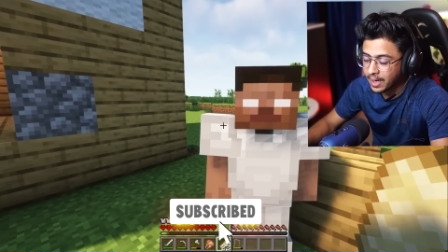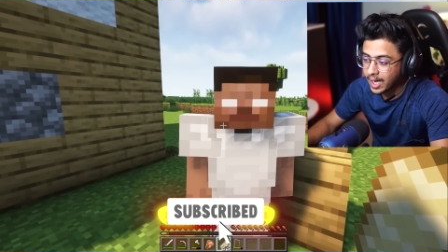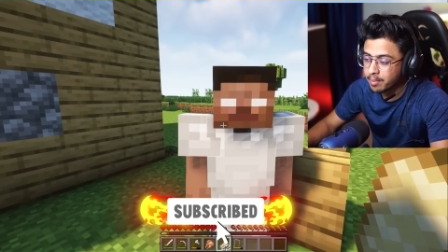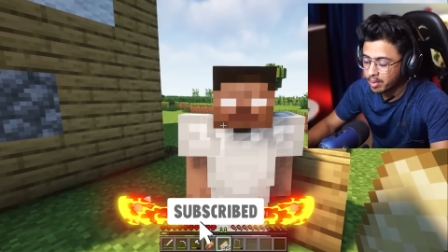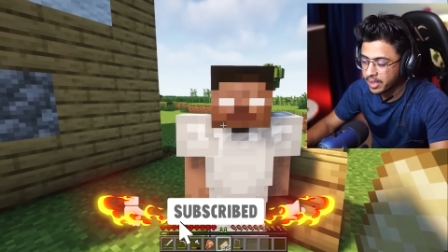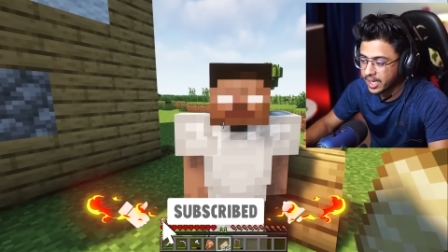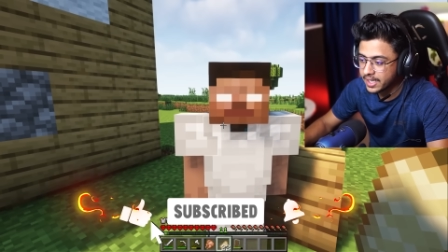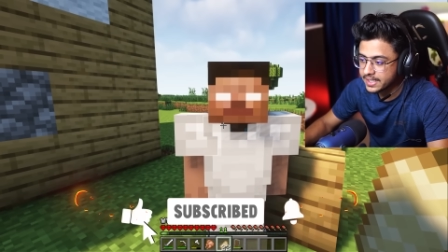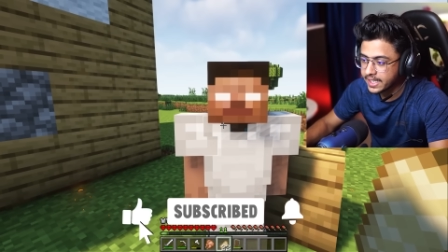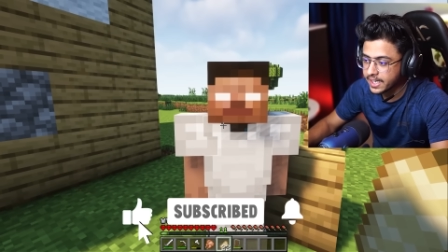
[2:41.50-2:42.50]
से हम आर्मर
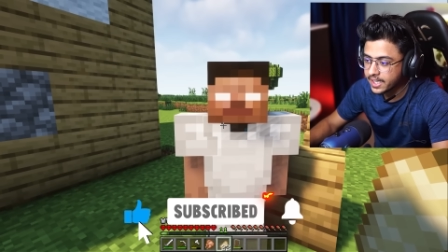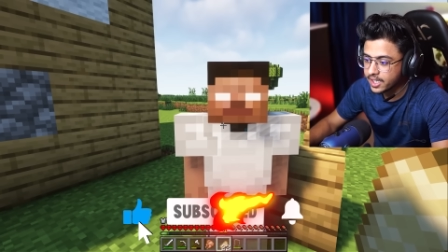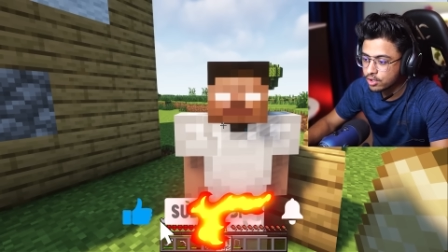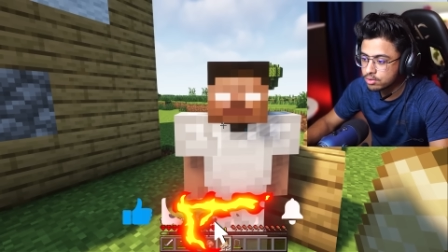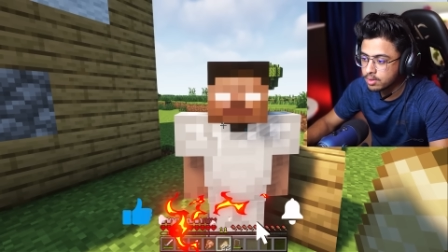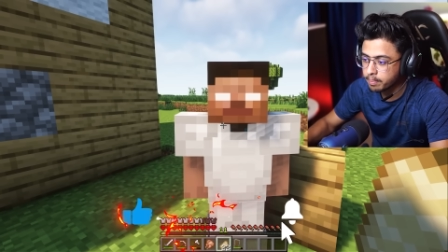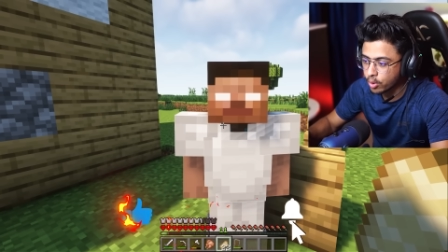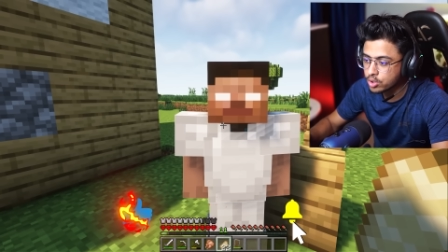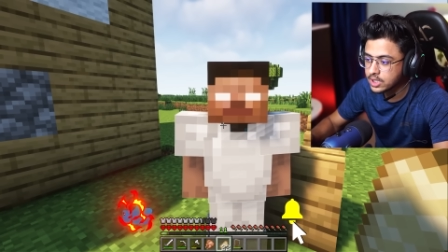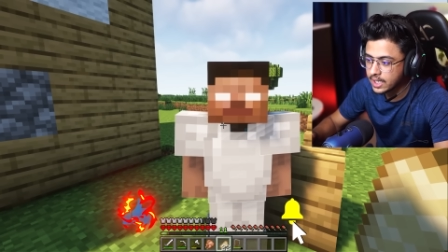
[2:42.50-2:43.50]
बनाने जाएंगे ठीक है तो उसमें
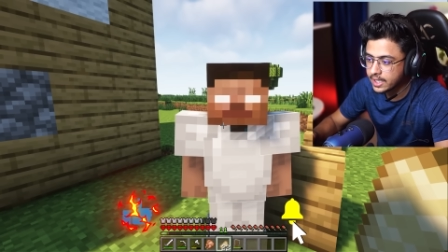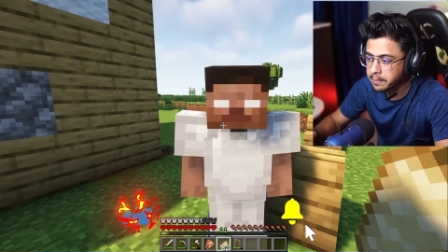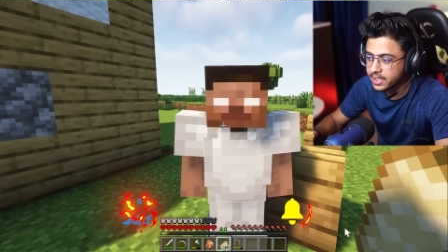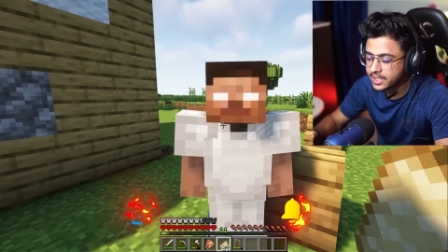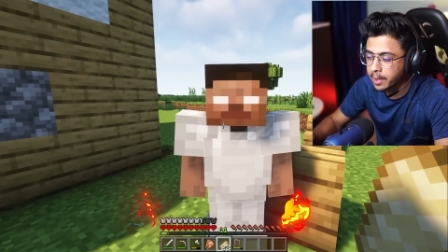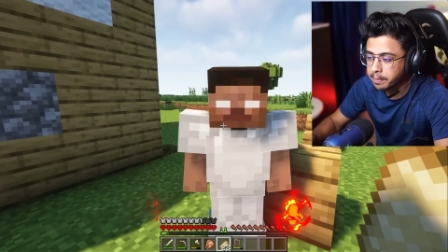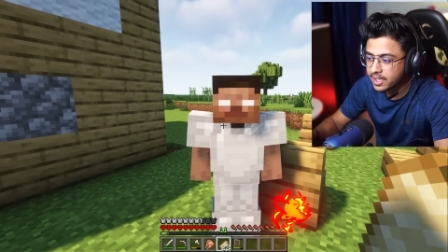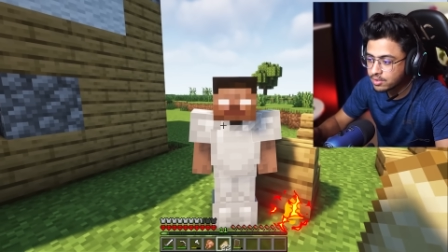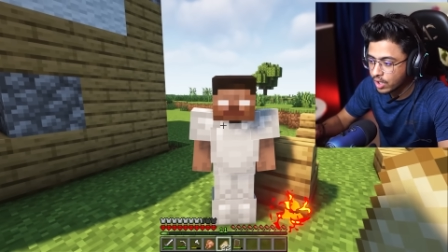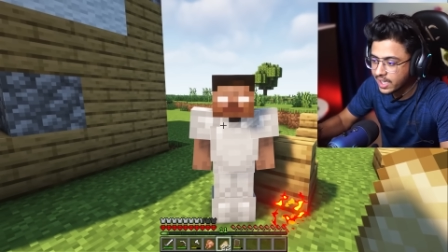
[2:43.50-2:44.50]
बहुत ज्यादा टाइम लग जाएगा
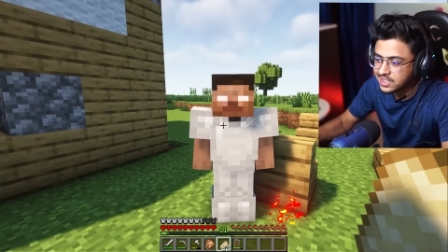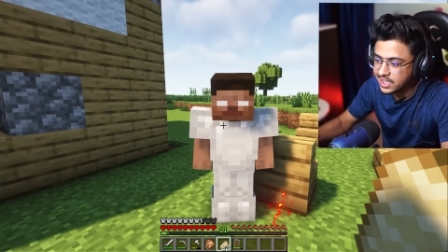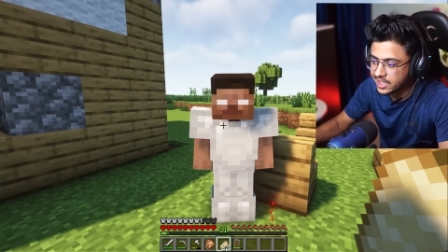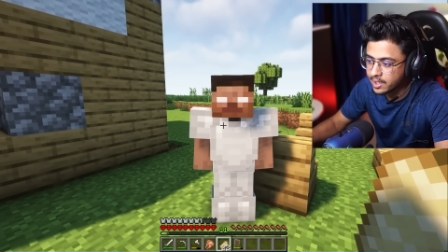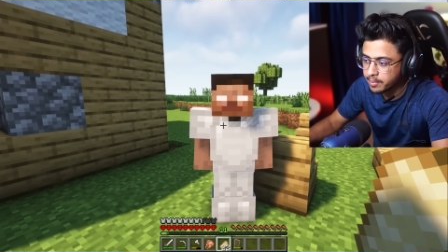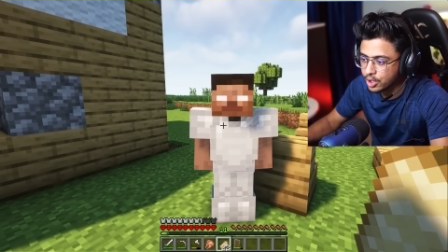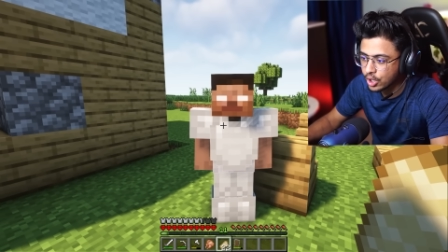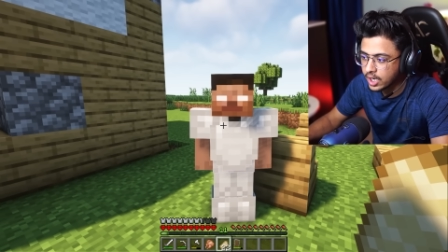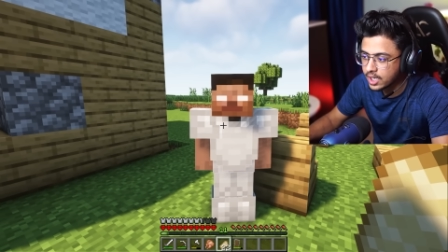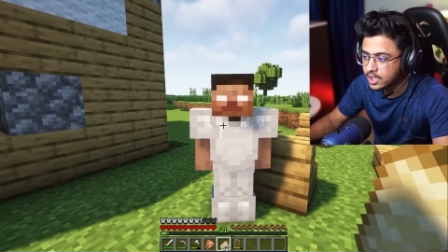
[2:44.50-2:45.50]
प्लस वो एंचेंटेड भी
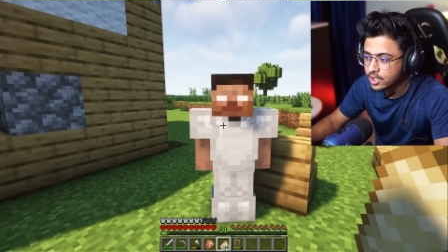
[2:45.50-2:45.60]
नहीं होगा